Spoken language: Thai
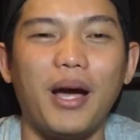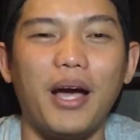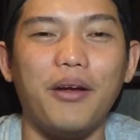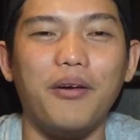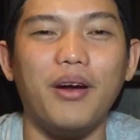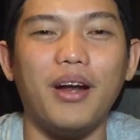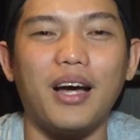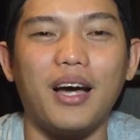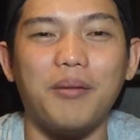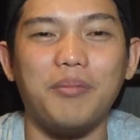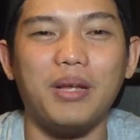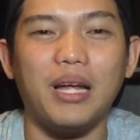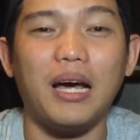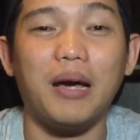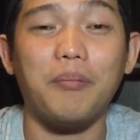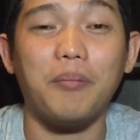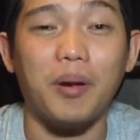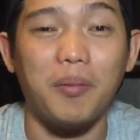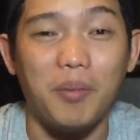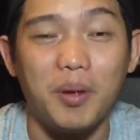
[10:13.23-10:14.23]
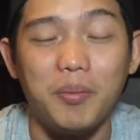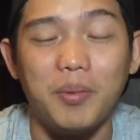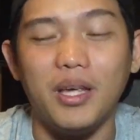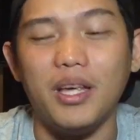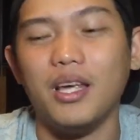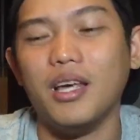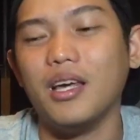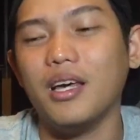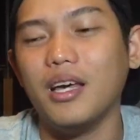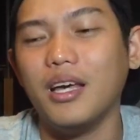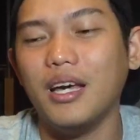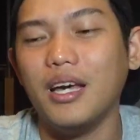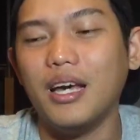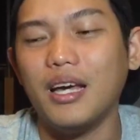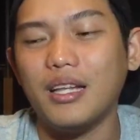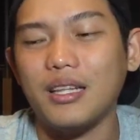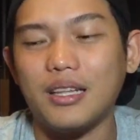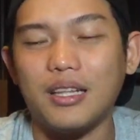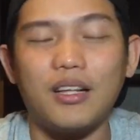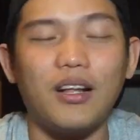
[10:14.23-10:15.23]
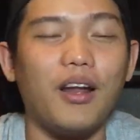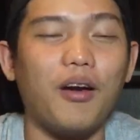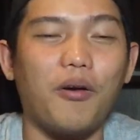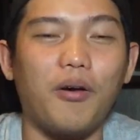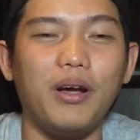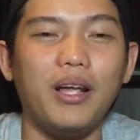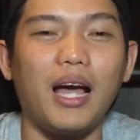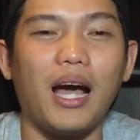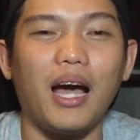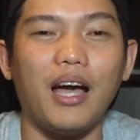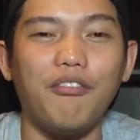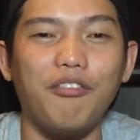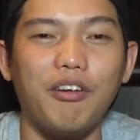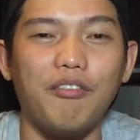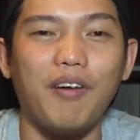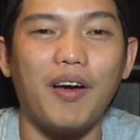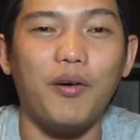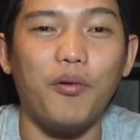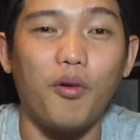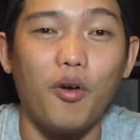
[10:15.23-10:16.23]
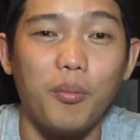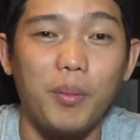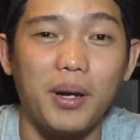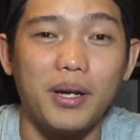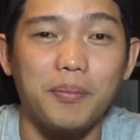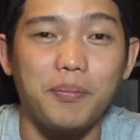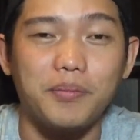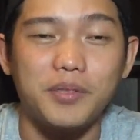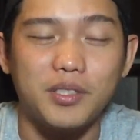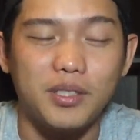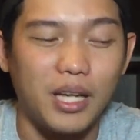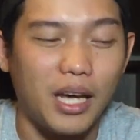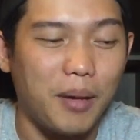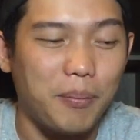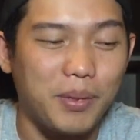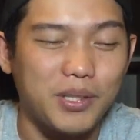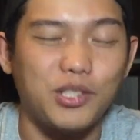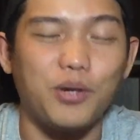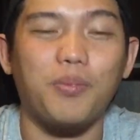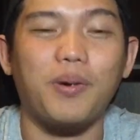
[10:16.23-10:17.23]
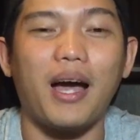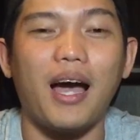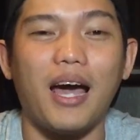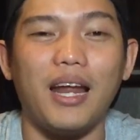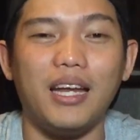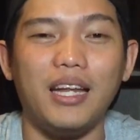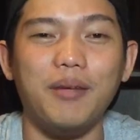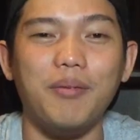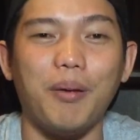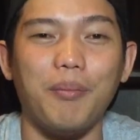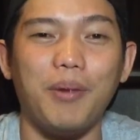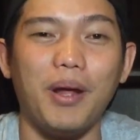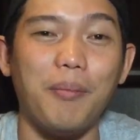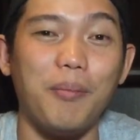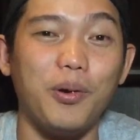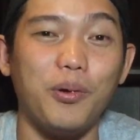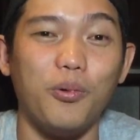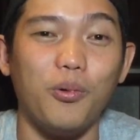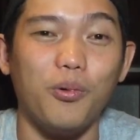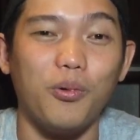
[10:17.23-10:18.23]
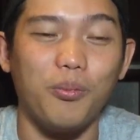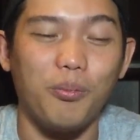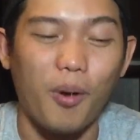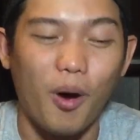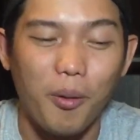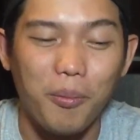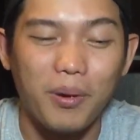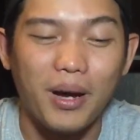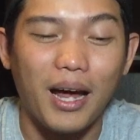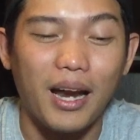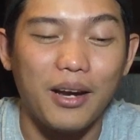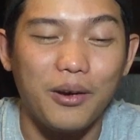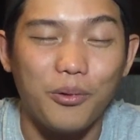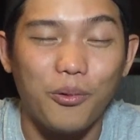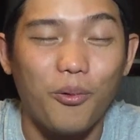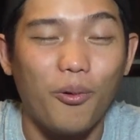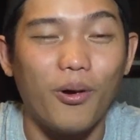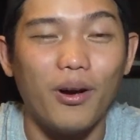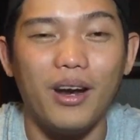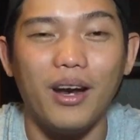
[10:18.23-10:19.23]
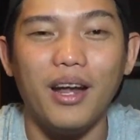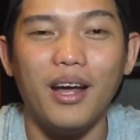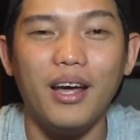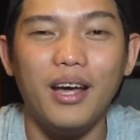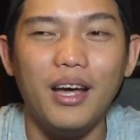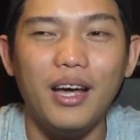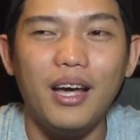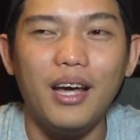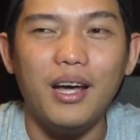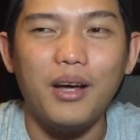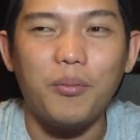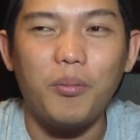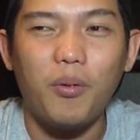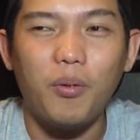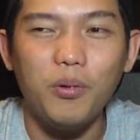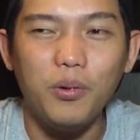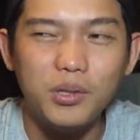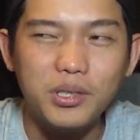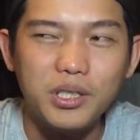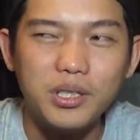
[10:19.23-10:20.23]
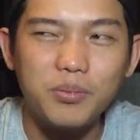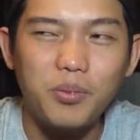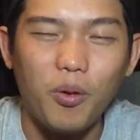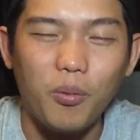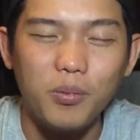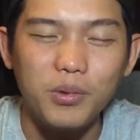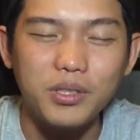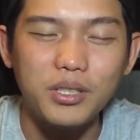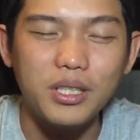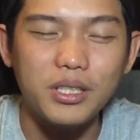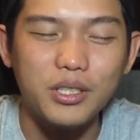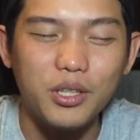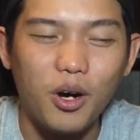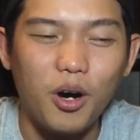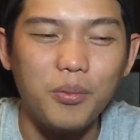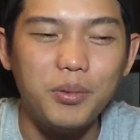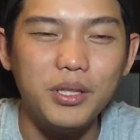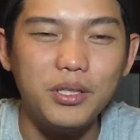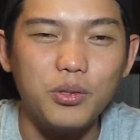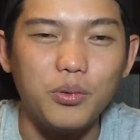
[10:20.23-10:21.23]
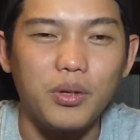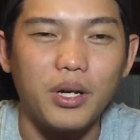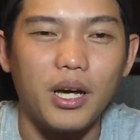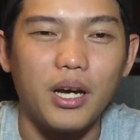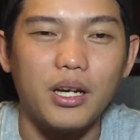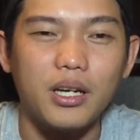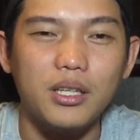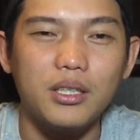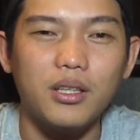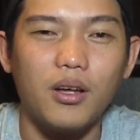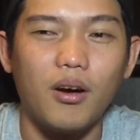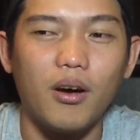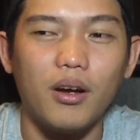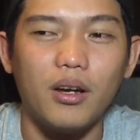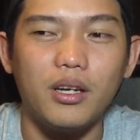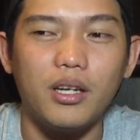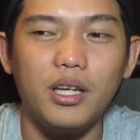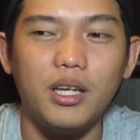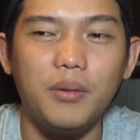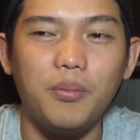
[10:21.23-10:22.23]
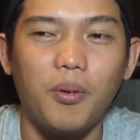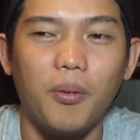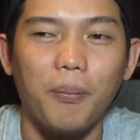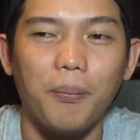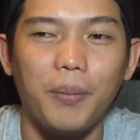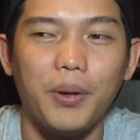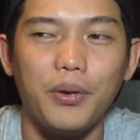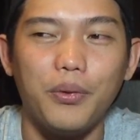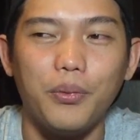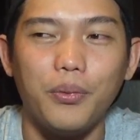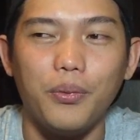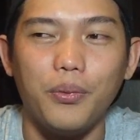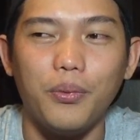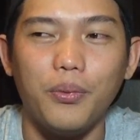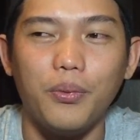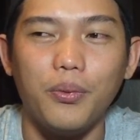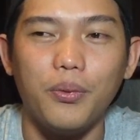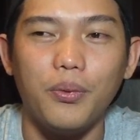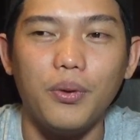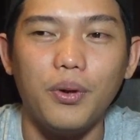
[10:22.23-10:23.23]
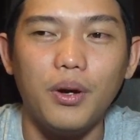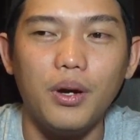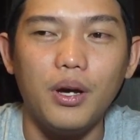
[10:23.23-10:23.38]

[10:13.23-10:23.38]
ขออภัยด้วยนะครับ ถ้ามันไม่มีเราก็อยากให้แฟนๆทุกคนมาเสพประสบการณ์ที่แบบได้มาดูพร้อมกันทุกคนนะผมรู้สึกผมรู้สึกชอบที่สุดนะคือตอนที่ผมไปดู